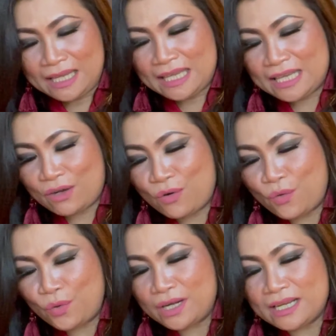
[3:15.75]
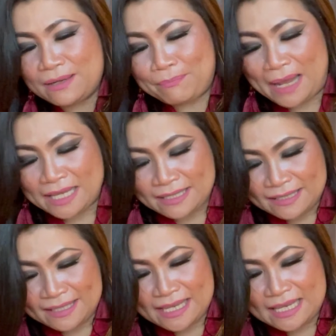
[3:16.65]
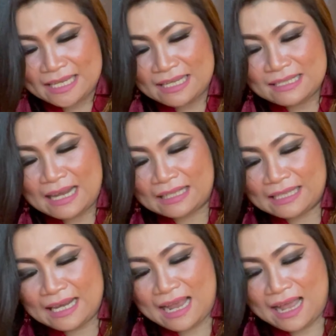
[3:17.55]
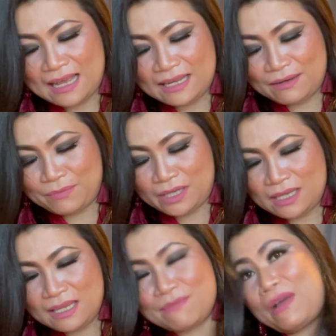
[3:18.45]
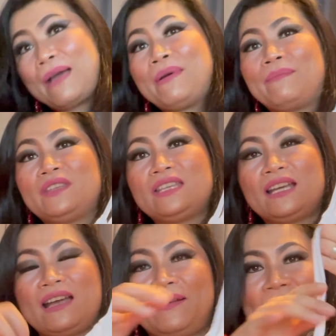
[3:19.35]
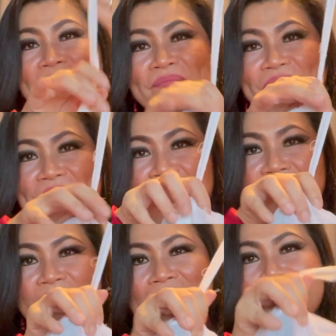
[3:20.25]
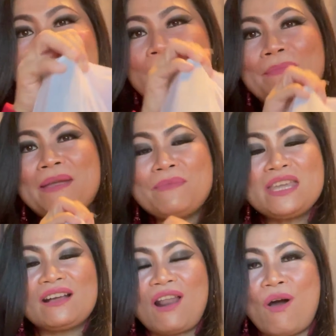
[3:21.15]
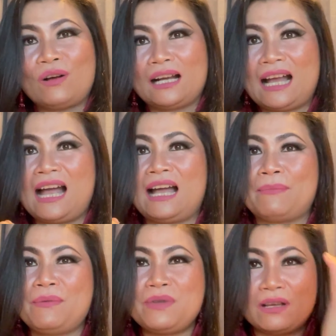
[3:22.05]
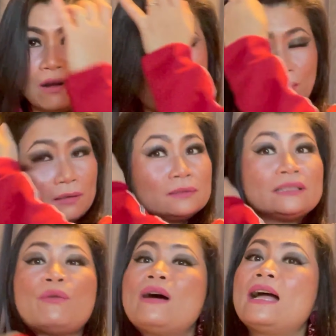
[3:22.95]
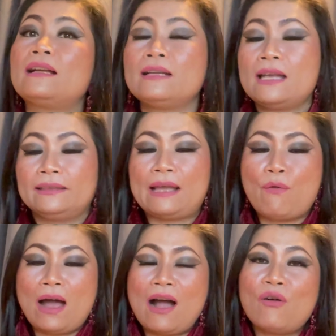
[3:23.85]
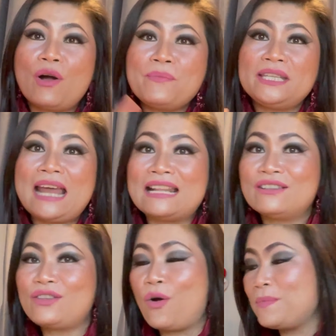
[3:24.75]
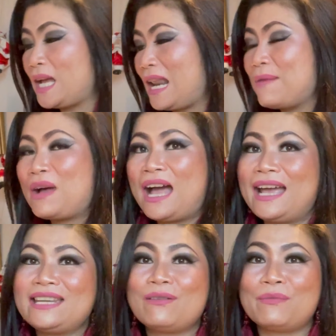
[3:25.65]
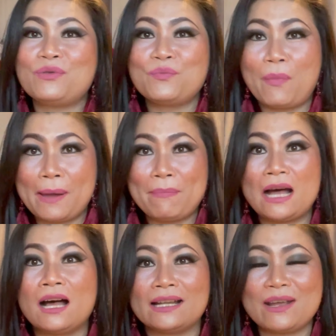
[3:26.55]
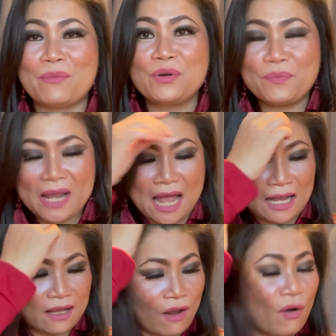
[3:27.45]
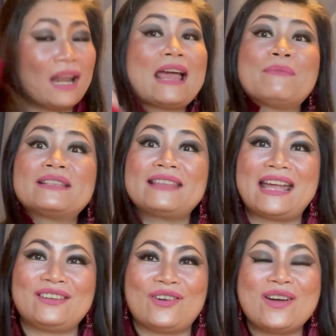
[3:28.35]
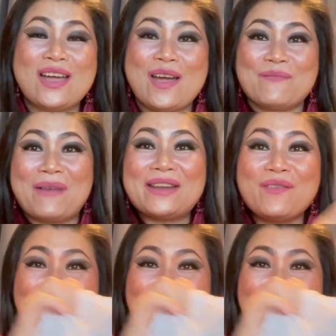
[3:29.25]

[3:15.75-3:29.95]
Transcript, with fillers: อีกคู่หนึ่งเป็นสีเหลืองนะคะเห็นไหมนี่มาแบบนี้ค่ะไม่มีกล่องค่ะไม่มีกล่องแต่ว่าแต่ว่าเขาก็มีดันทรงมีอะไรมาให้เดี๋ยวแม่นุชไปเอ่อเดี๋ยวแม่นุชไปหากล่องอะไรมาใส่เนาะมาดู